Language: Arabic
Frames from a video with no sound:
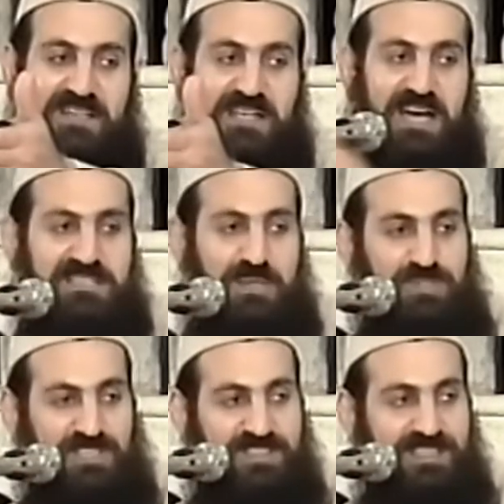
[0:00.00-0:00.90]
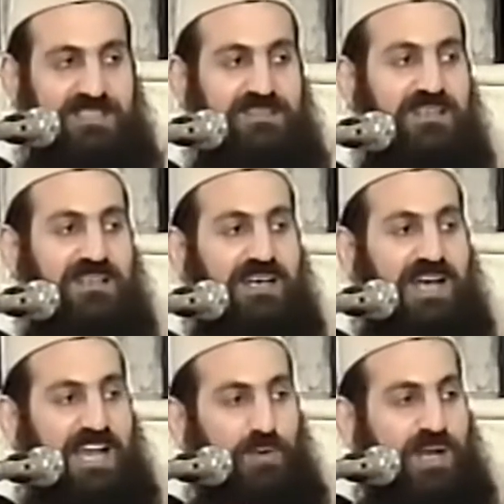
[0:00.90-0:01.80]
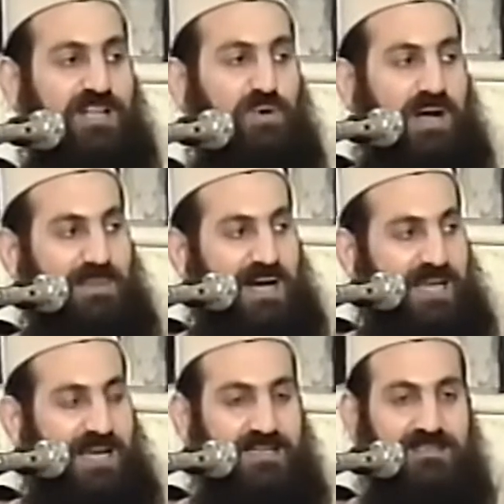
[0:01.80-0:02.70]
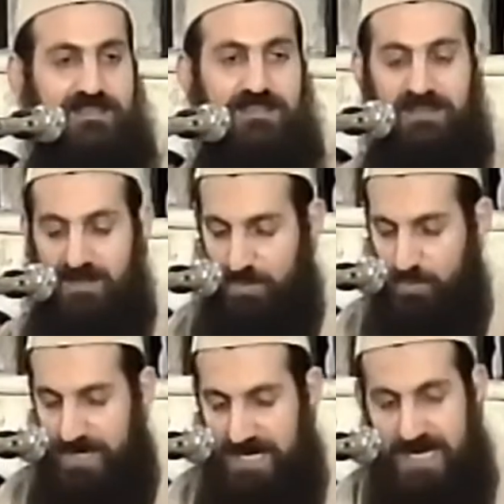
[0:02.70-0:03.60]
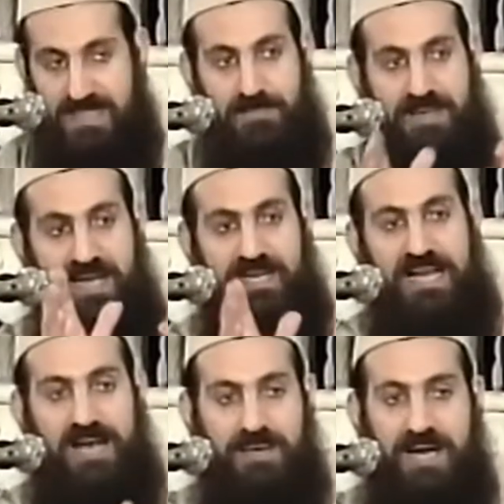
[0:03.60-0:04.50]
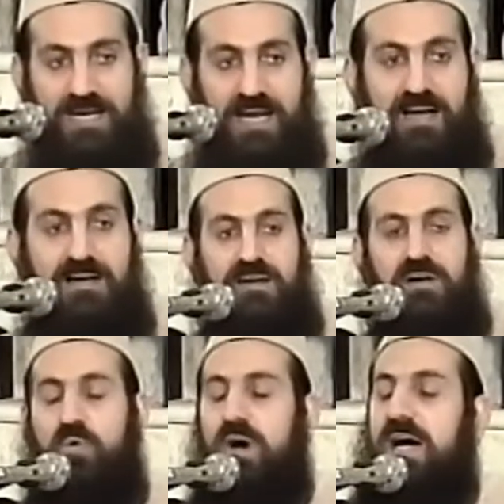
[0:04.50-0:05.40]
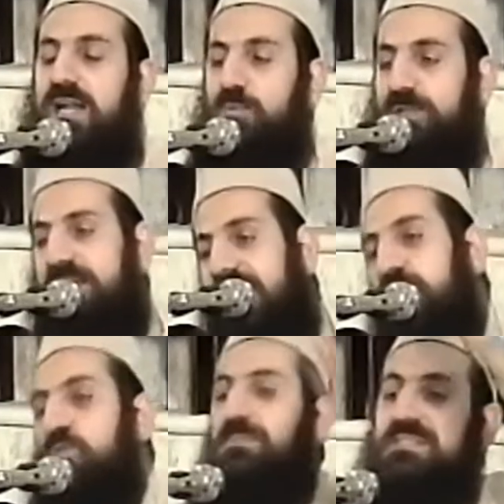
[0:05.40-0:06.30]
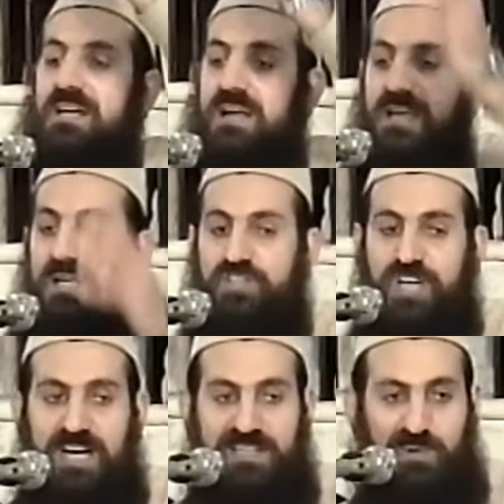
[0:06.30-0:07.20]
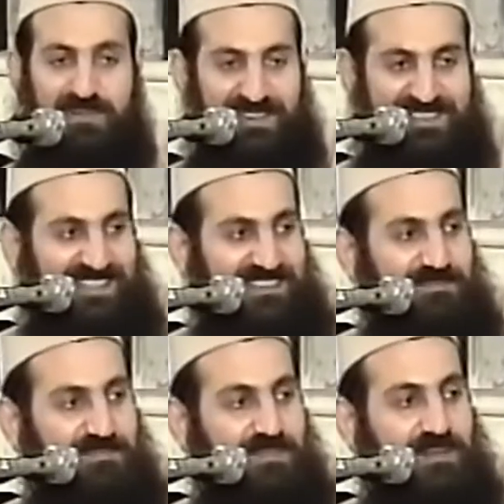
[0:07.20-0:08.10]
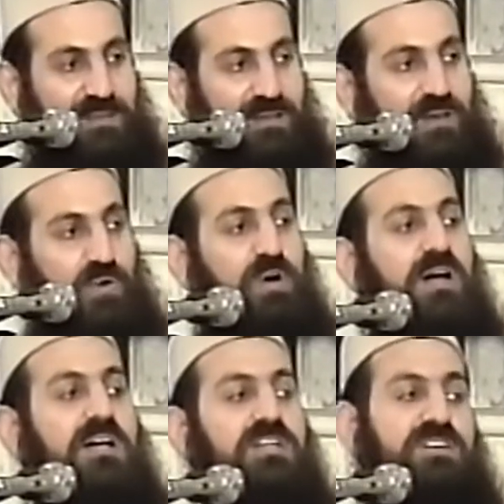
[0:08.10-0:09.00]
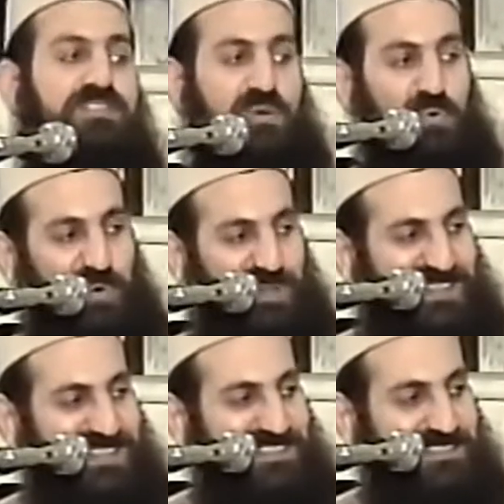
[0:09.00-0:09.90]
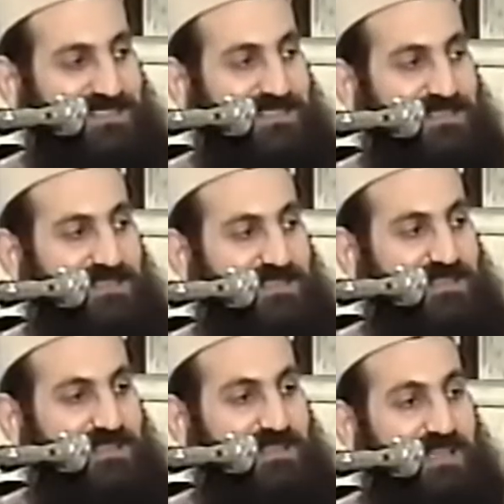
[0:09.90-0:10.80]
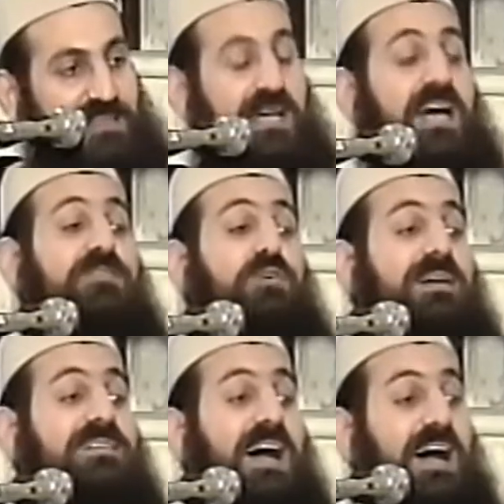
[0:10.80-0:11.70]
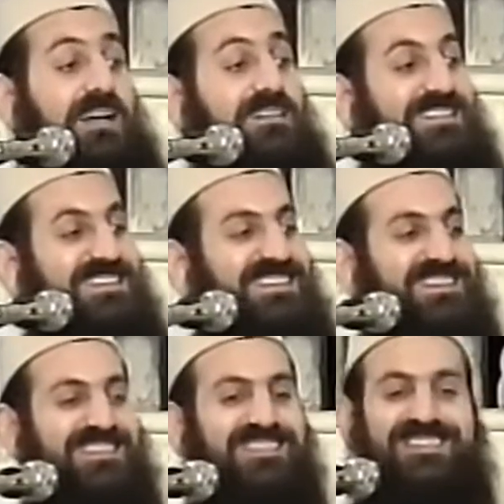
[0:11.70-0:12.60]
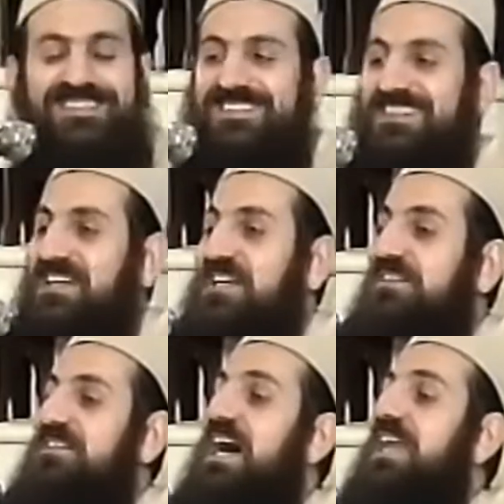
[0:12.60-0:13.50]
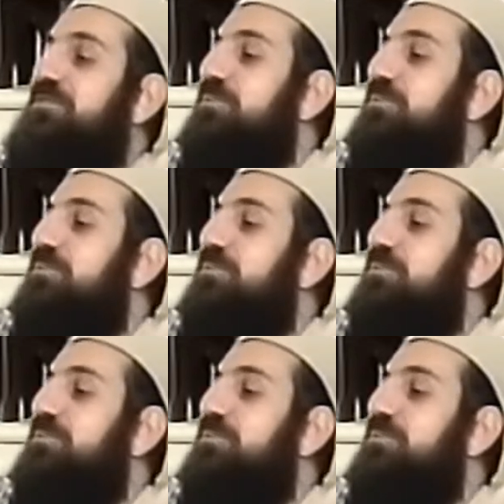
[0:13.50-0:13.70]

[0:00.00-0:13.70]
يا زوجتي الولد أمانة وهذا مالي أمانة وأنا ملتحق بسرايا الجهاد والفتح وخرج فروخ تعرف متى عاد تعرف